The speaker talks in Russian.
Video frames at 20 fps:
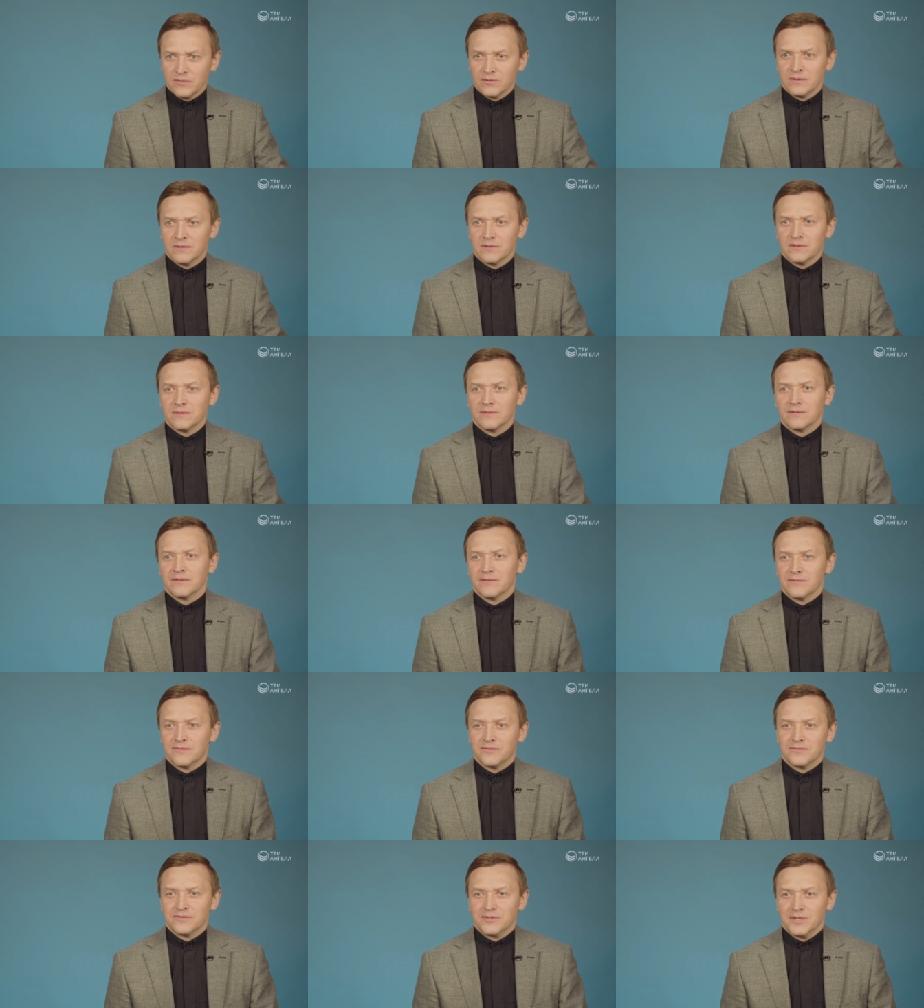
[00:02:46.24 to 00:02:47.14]
вот
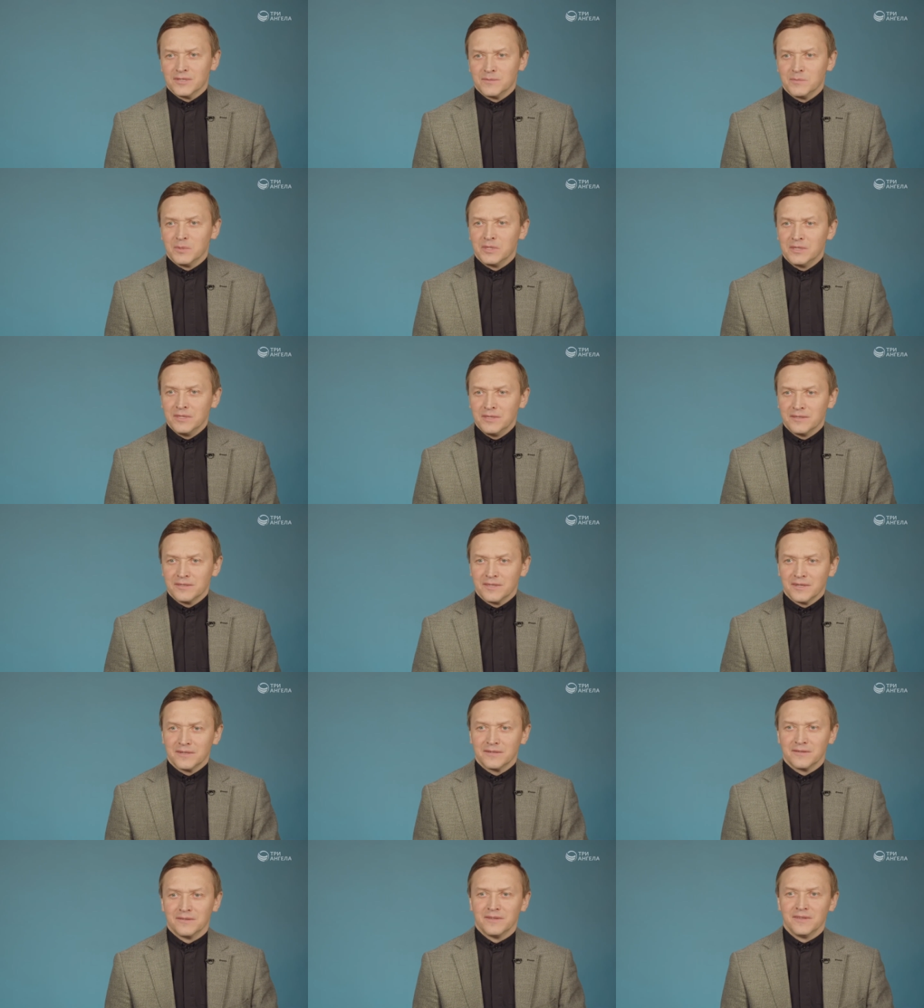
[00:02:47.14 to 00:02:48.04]
сейчас беды
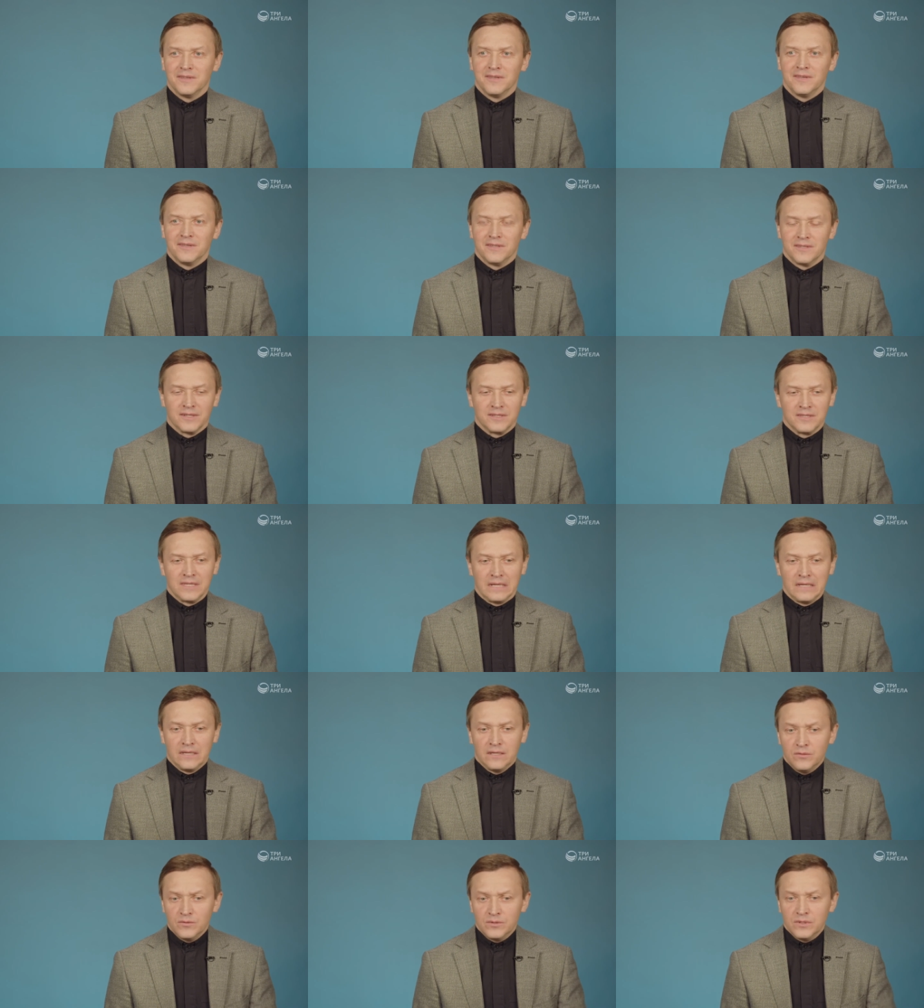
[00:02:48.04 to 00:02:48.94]
так, и так
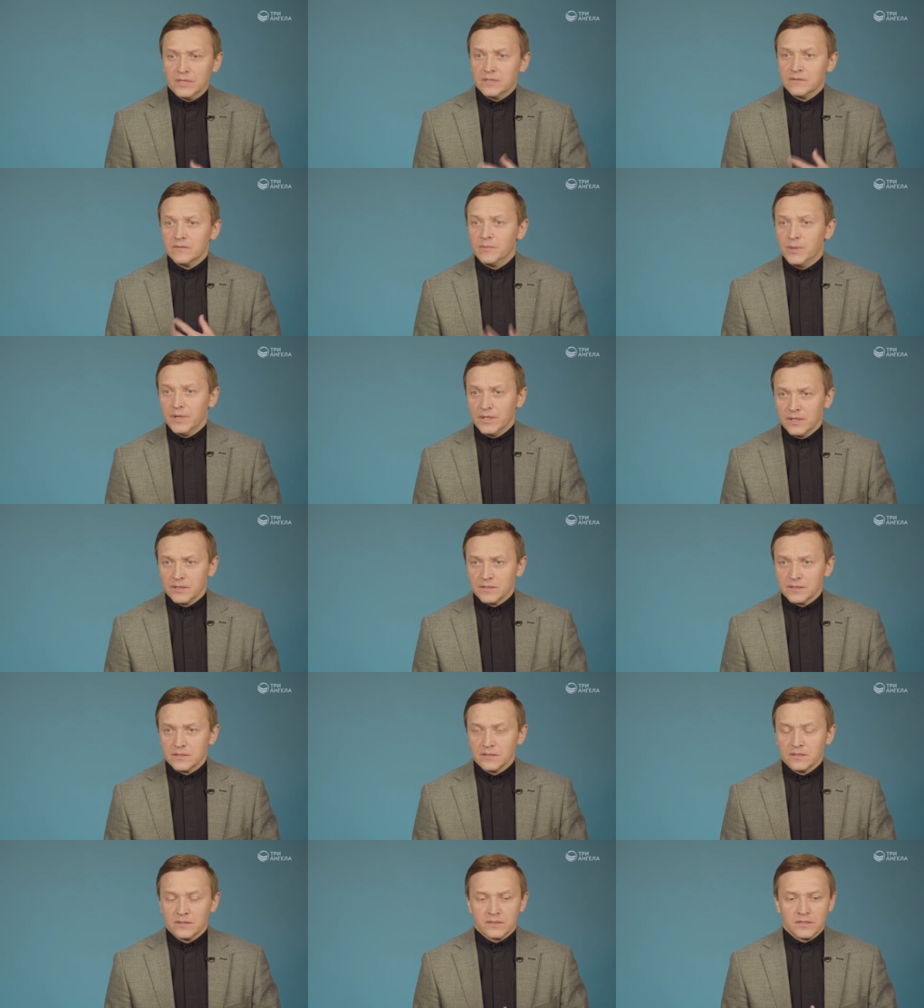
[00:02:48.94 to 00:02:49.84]
далее. люди этого боятся.